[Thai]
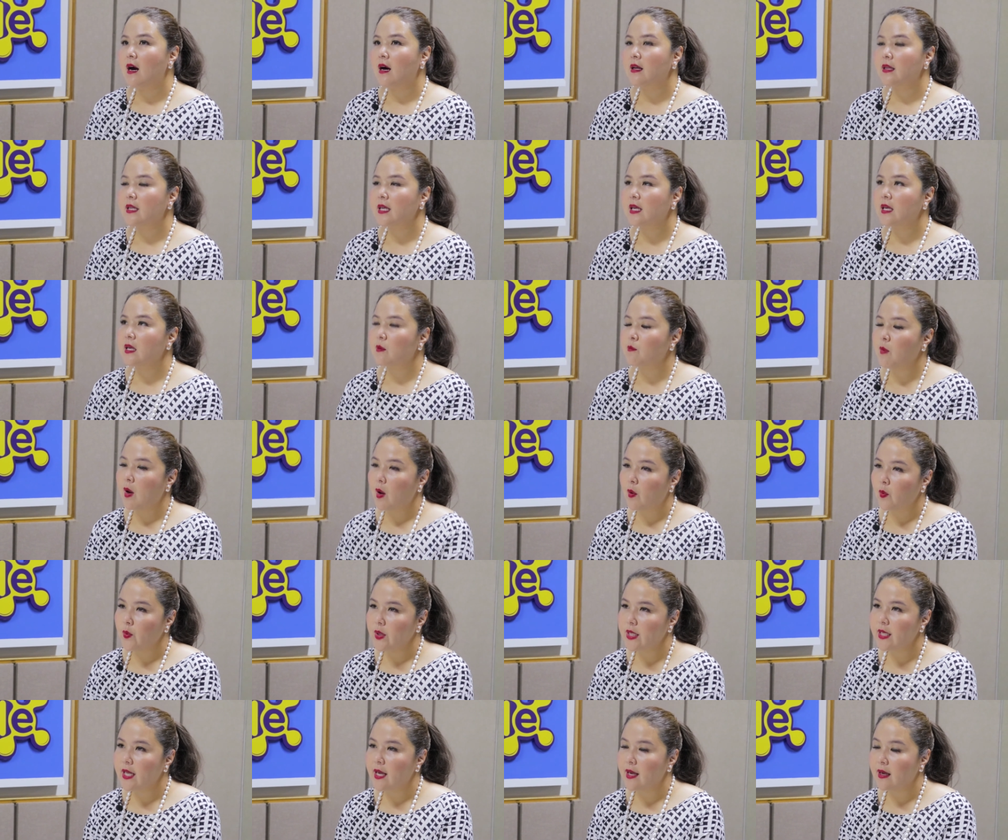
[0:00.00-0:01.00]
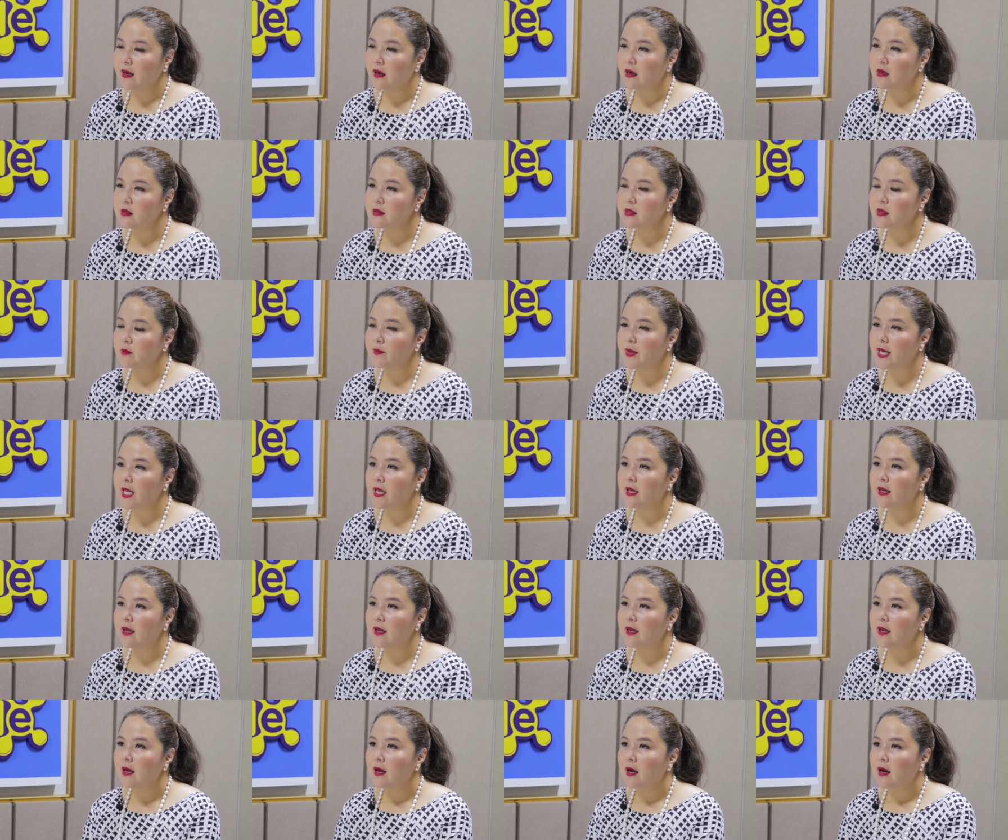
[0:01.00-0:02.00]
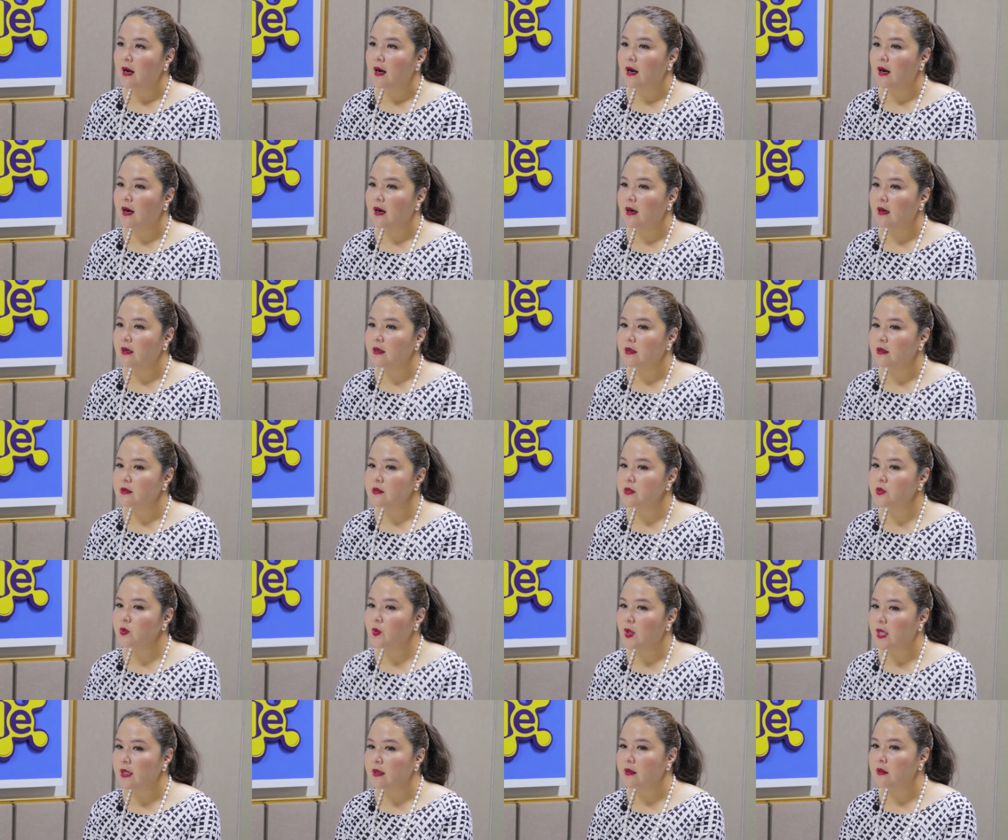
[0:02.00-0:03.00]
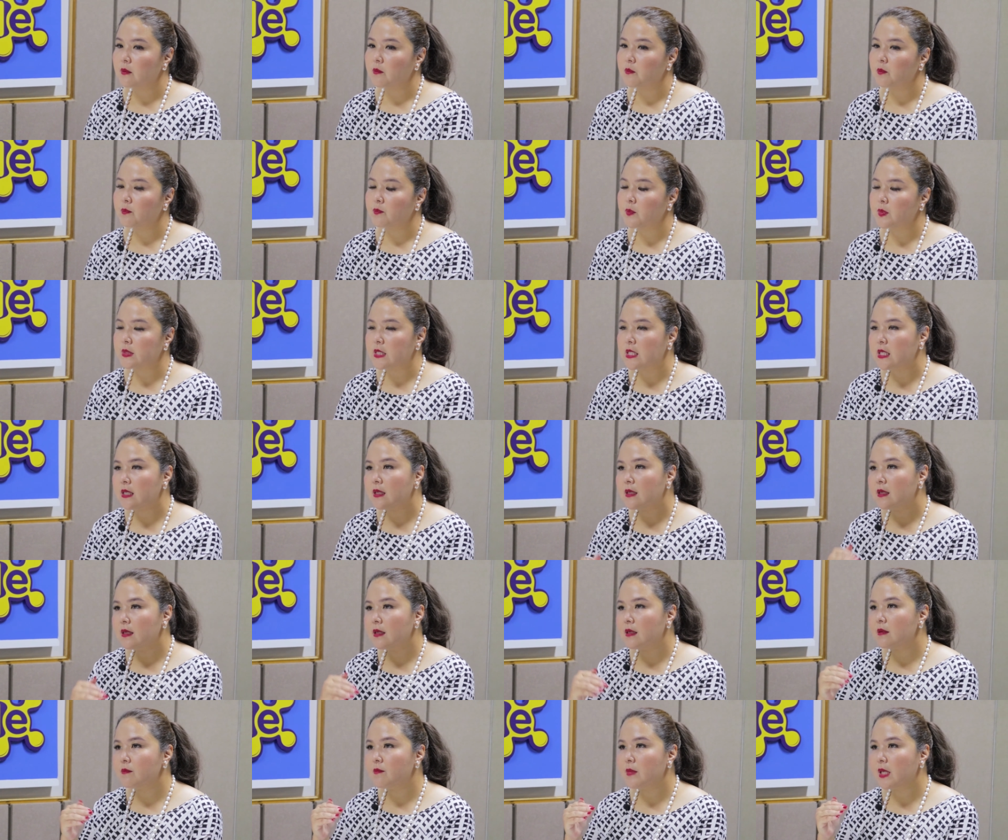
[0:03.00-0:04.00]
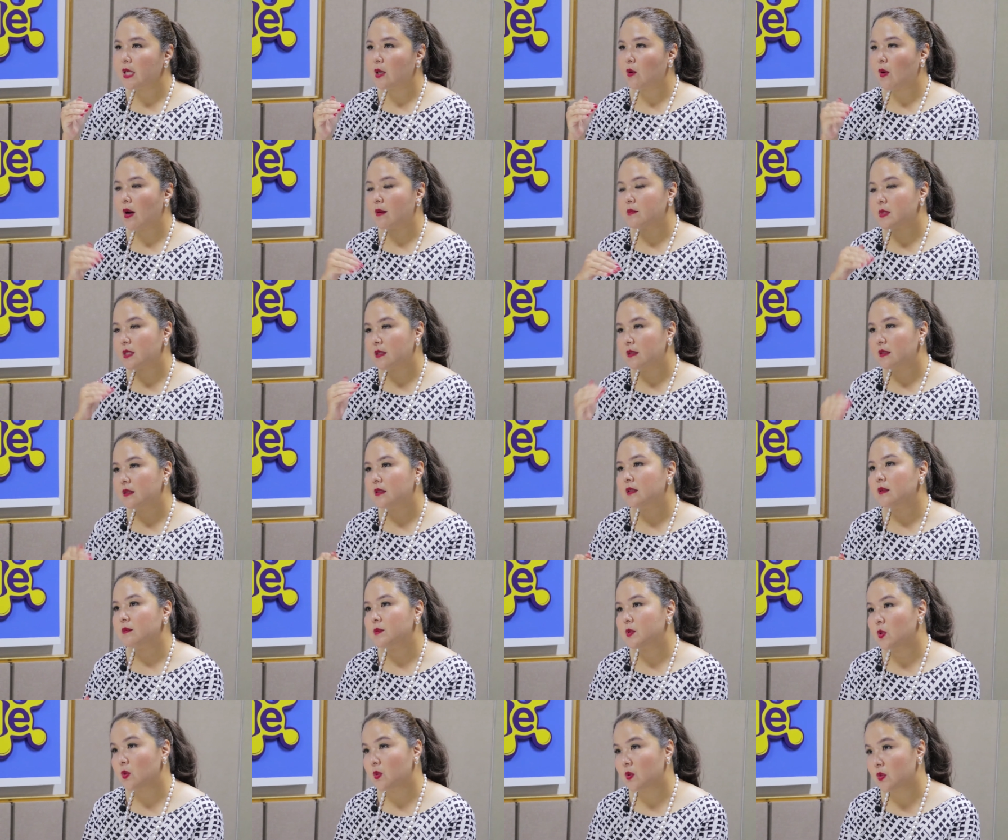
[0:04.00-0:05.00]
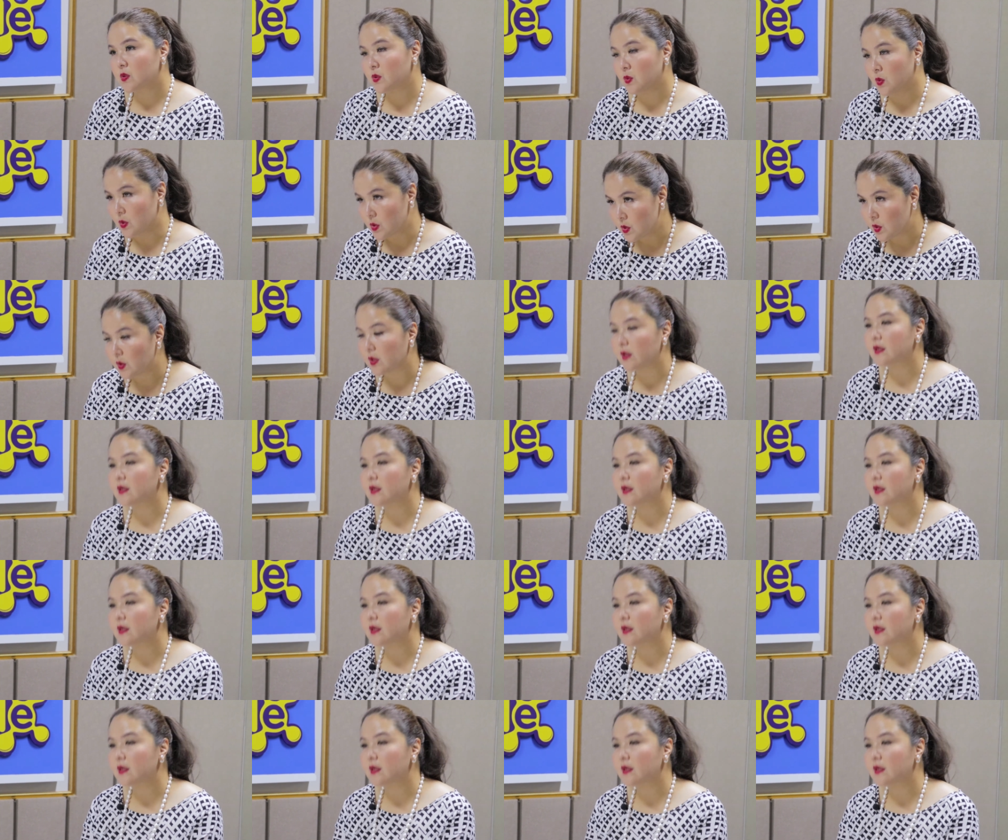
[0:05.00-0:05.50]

ในเขตบ่อวินเองก็จะเป็นส่วนที่มีความเจริญเติบโตสูงสุด